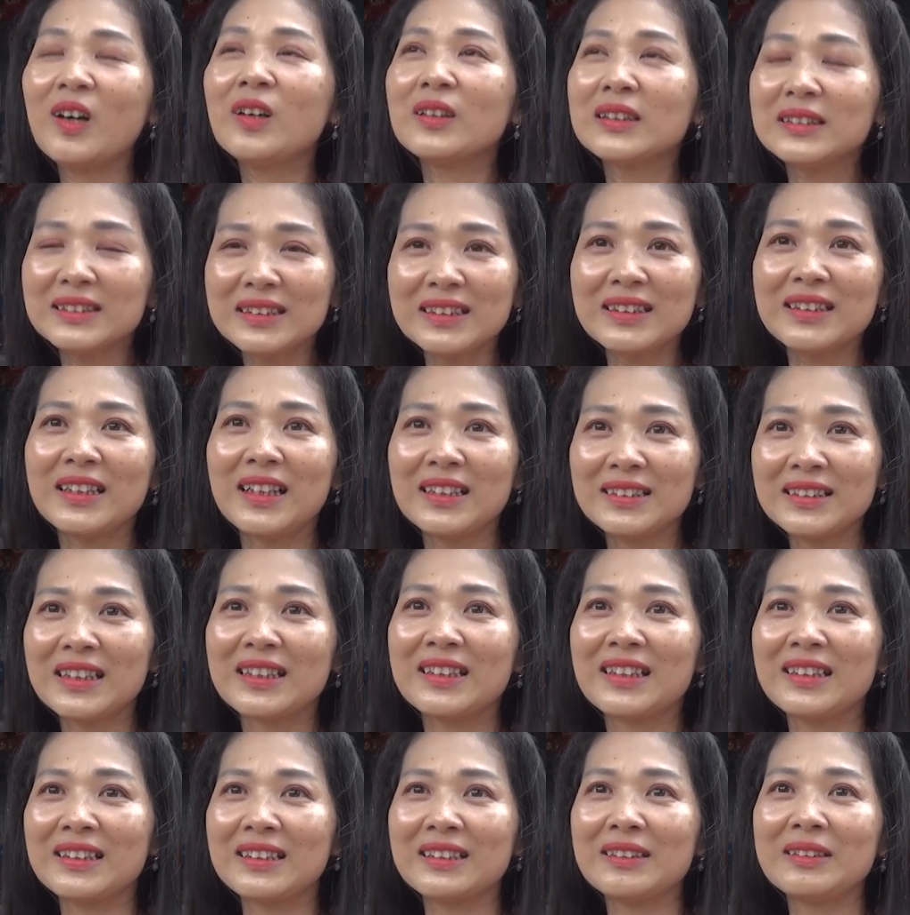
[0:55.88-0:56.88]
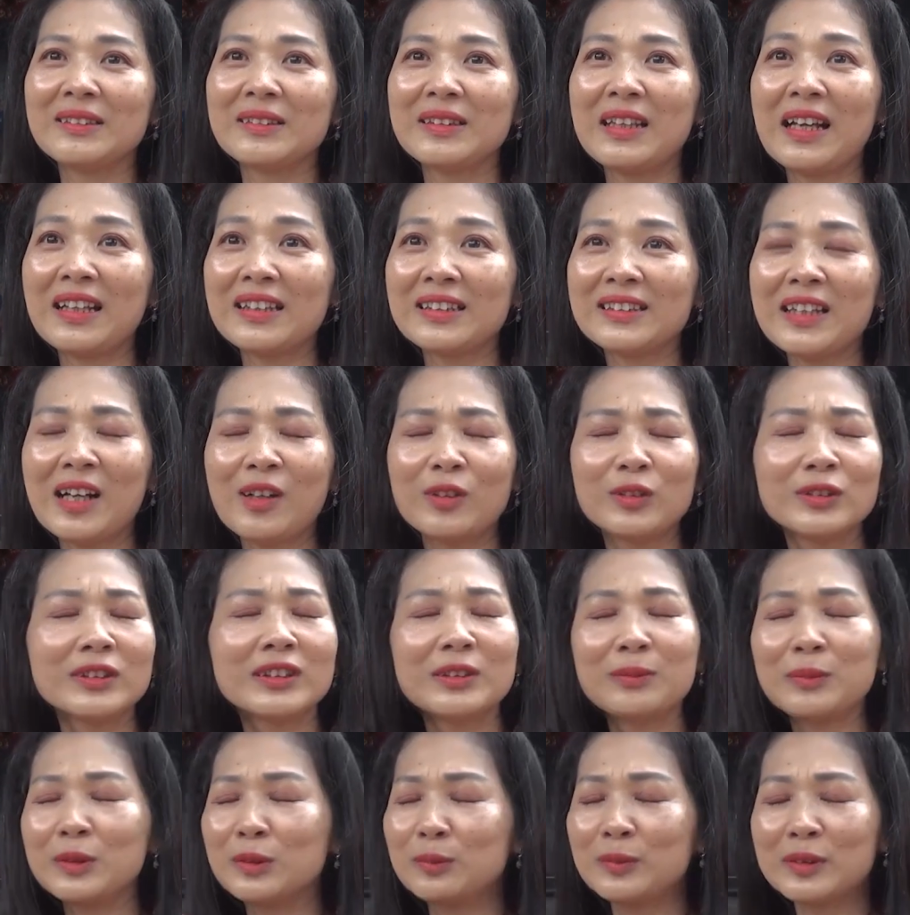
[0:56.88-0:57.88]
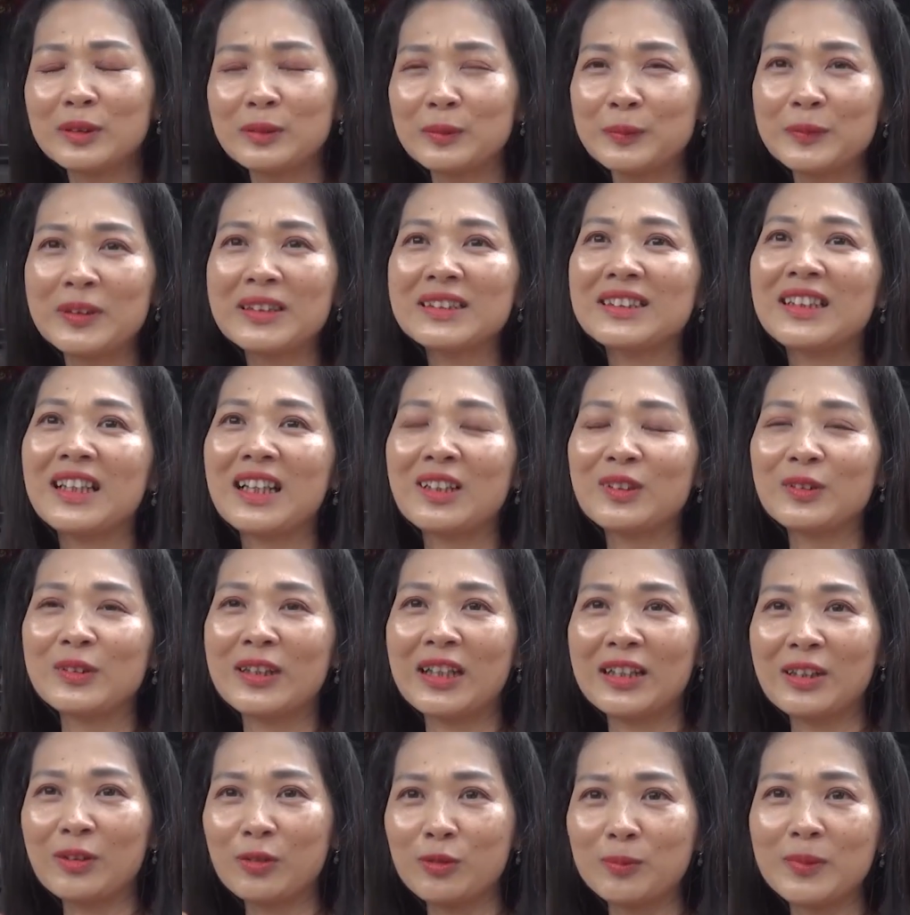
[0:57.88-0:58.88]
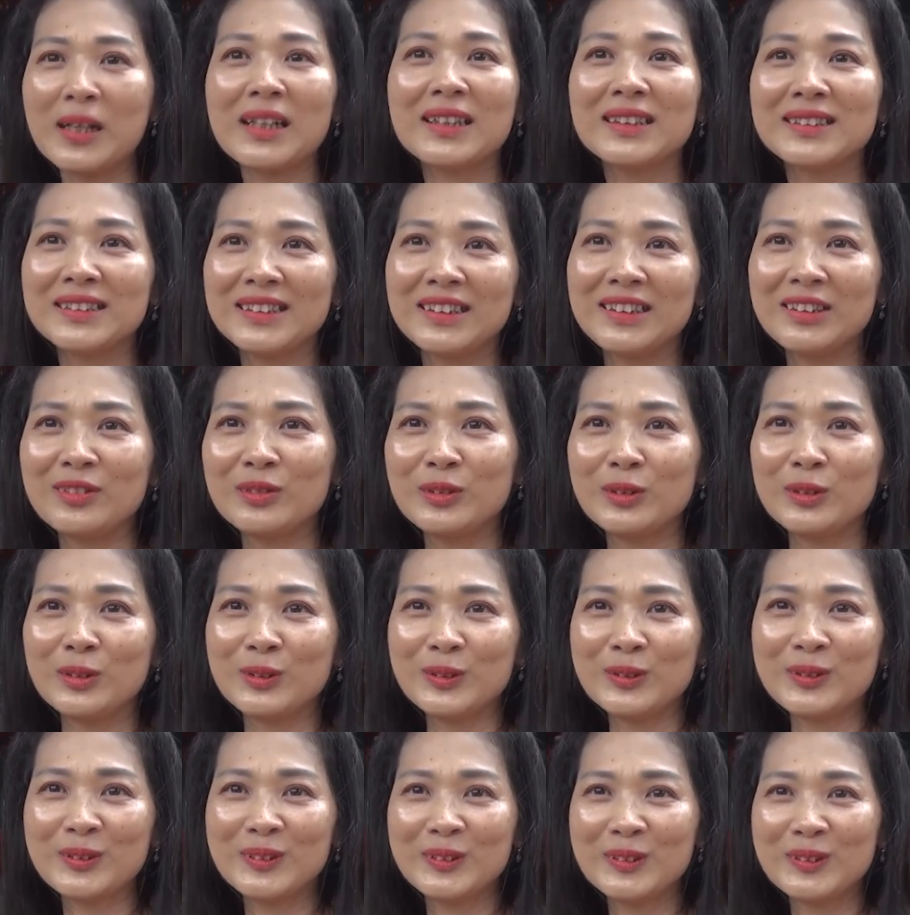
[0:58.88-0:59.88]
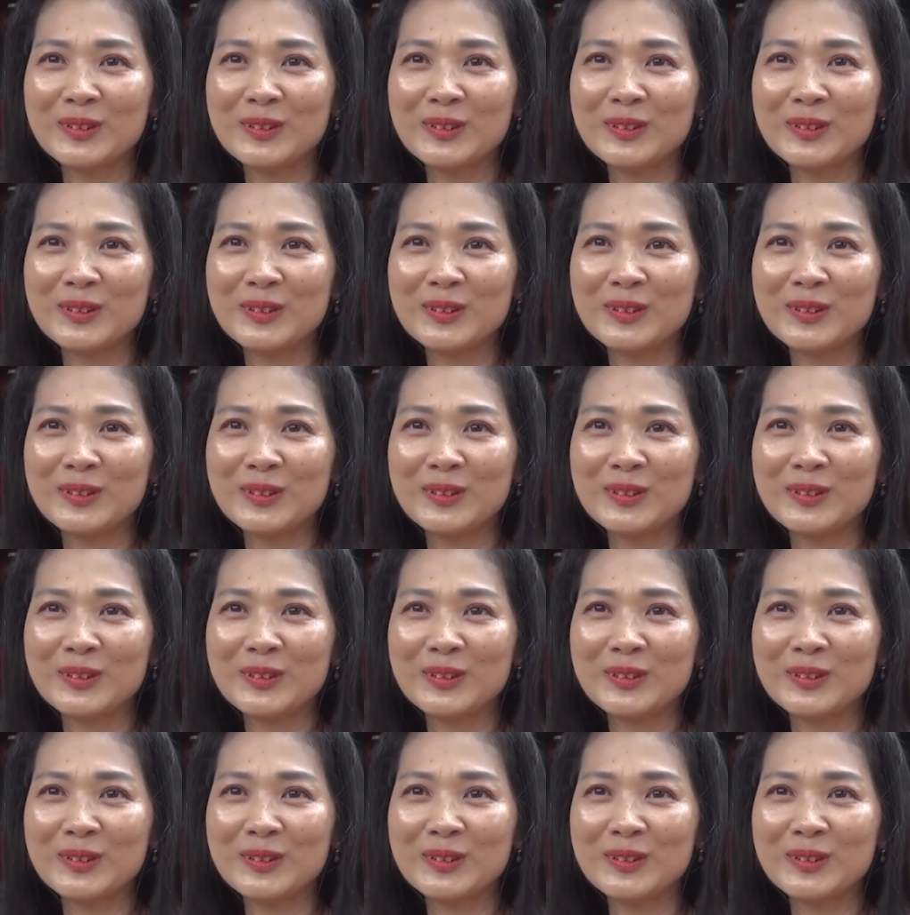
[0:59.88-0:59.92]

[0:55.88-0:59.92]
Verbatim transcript: Oh, ke sini aja dari. Dari tahun sebelum-sebelumnya selalu dari rumah ke sini dulu.